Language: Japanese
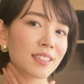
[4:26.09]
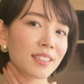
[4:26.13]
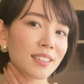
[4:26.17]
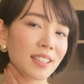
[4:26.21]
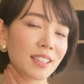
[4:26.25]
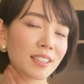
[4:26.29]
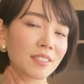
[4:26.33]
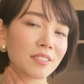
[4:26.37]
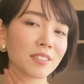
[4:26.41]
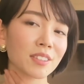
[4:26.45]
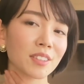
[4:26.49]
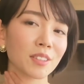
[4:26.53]

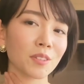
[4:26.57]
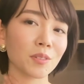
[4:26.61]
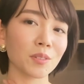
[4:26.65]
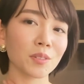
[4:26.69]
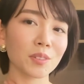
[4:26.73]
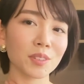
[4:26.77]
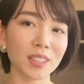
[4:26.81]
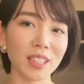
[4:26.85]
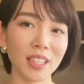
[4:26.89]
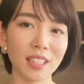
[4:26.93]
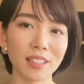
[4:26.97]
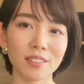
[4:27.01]
楽にほ
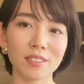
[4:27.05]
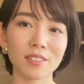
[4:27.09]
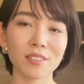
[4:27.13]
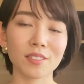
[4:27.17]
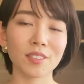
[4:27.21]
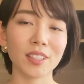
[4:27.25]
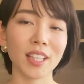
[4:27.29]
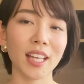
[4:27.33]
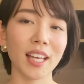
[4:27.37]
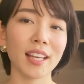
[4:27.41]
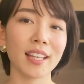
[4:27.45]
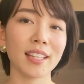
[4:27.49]
ぐせる
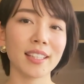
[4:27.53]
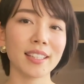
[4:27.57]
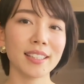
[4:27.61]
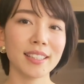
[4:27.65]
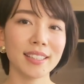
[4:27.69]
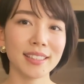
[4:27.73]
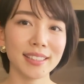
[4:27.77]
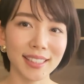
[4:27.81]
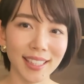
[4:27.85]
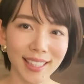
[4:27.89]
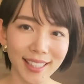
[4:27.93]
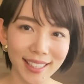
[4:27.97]
ので
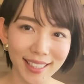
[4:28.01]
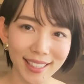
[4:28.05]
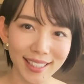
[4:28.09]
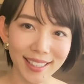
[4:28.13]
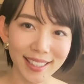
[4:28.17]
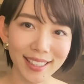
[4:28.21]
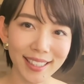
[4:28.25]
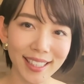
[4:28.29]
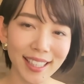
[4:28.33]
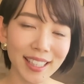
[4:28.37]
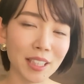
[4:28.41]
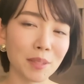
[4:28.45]
是非
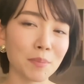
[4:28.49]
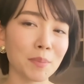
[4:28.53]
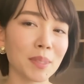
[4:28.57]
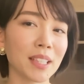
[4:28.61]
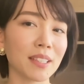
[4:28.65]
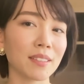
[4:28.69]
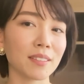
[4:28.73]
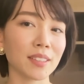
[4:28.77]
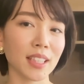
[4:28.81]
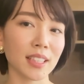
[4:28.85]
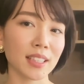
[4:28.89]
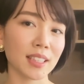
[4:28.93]
やってみ
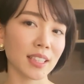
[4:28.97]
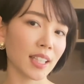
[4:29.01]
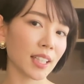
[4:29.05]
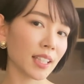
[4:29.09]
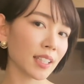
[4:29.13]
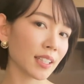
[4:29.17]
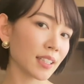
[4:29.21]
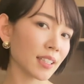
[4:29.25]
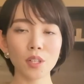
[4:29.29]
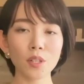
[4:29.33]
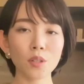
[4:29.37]
てください。